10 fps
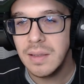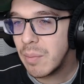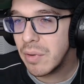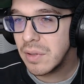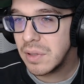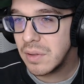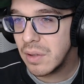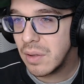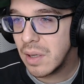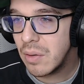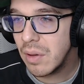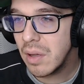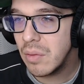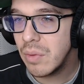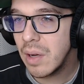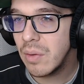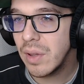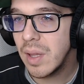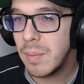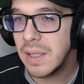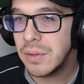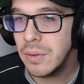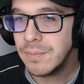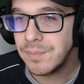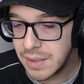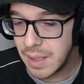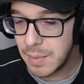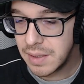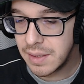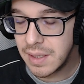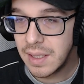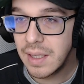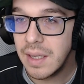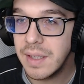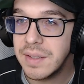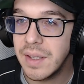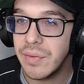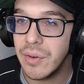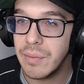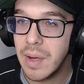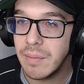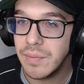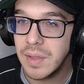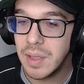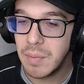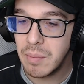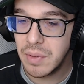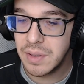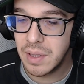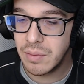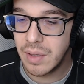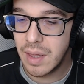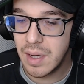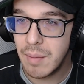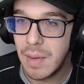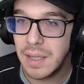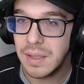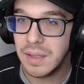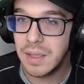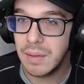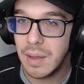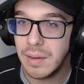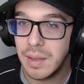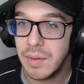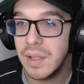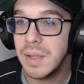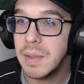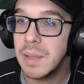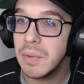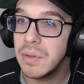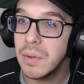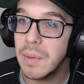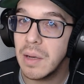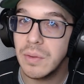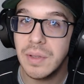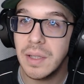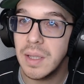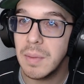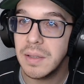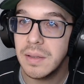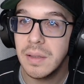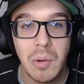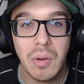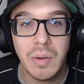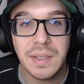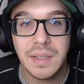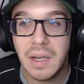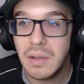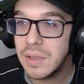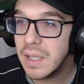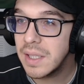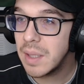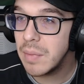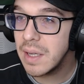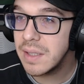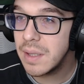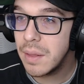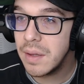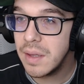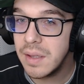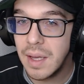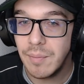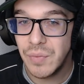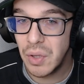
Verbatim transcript: Una progresión de dos acordes con un acorde de paso básicamente tiene esta forma y también puede ser una de las más atractivas y evidentemente pues todo va con séptimas. Vamos con esta otra que también es sencillita.